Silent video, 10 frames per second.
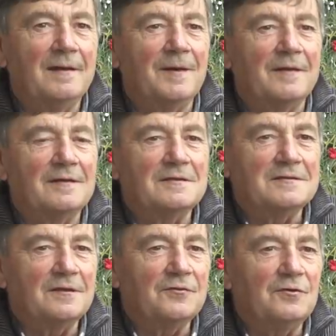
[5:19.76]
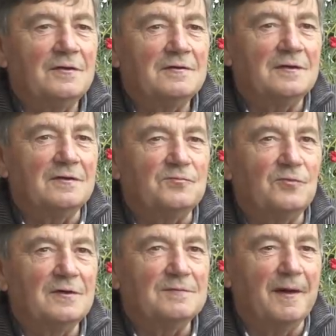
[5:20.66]
a la Plaza de las Estaciones, y
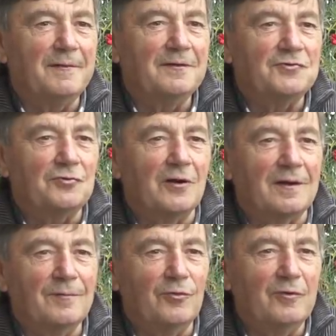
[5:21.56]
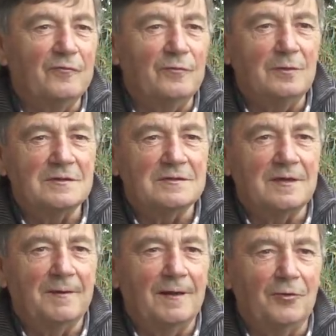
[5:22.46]
después me habían dicho que el campo de fútbol
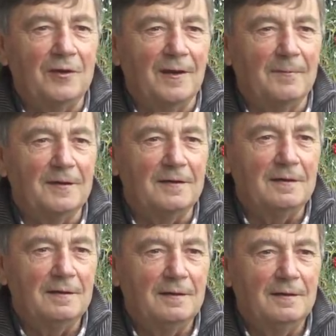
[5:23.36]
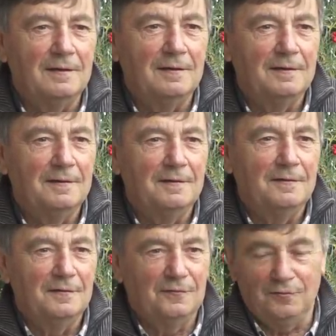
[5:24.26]
estaba a la orilla de la mar.
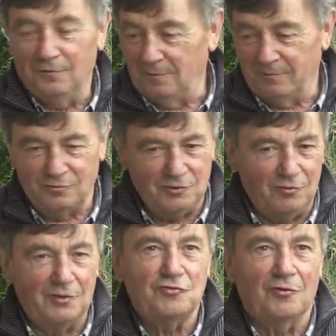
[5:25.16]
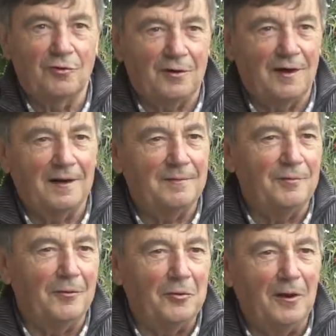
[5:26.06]
Yo digo, pues yo he hecho a correr aquí
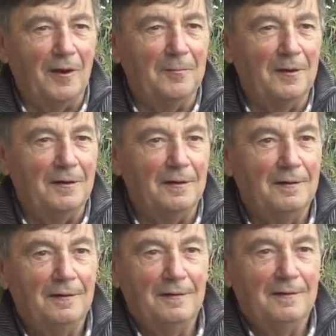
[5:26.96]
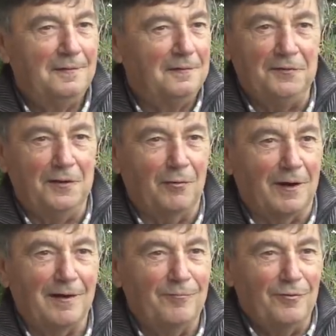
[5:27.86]
por la orilla de la mar, llego
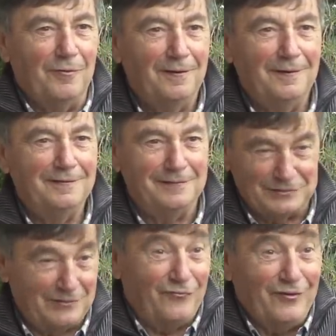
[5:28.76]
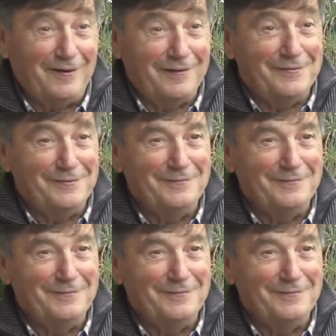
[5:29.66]
al campo. Y así fue, claro.